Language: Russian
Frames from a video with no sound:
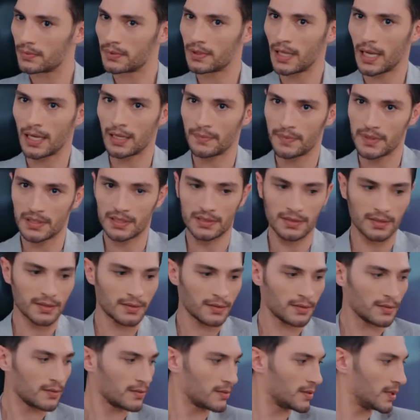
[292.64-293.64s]
Мы высоко
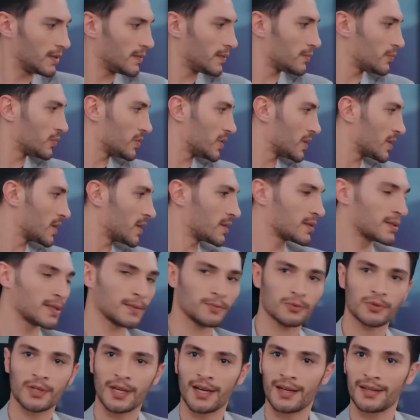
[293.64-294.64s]
ценим
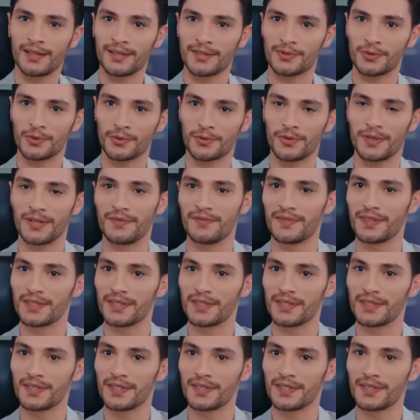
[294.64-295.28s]
лояльность в нашей